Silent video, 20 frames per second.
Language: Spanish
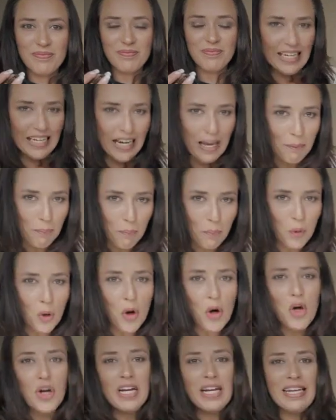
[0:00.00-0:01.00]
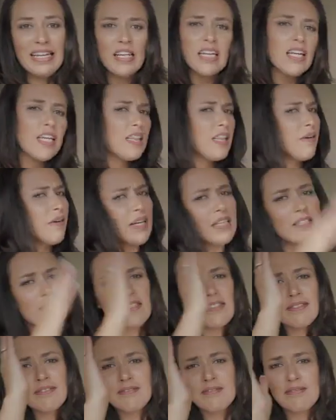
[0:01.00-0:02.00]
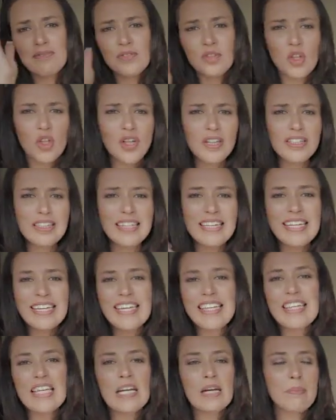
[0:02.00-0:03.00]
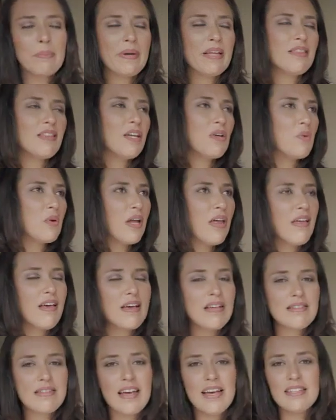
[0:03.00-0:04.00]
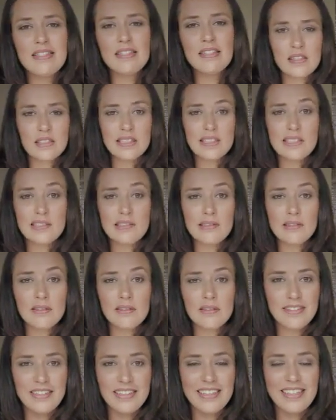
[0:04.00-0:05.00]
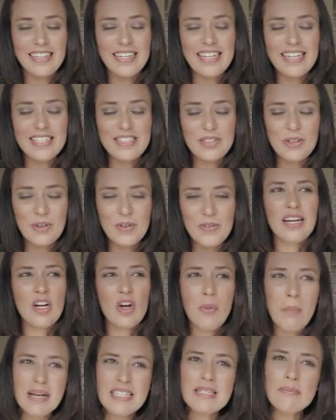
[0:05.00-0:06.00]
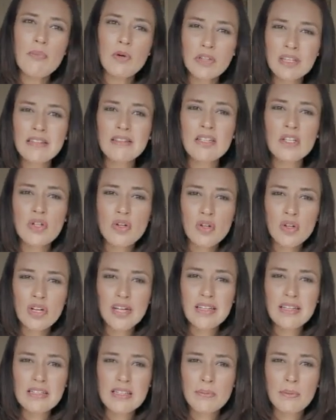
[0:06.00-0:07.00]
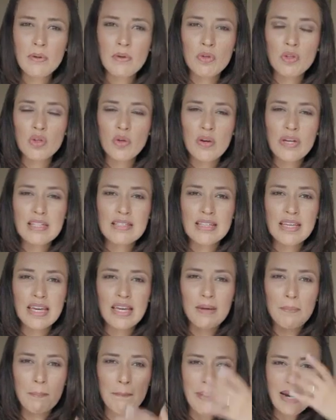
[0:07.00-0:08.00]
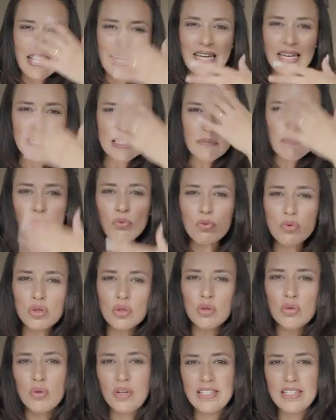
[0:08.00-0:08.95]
Que la pones y te va, ¿no? Y de repente en una de esas y listo. Lo más importante yo creo que de este producto es que manejes mucho tu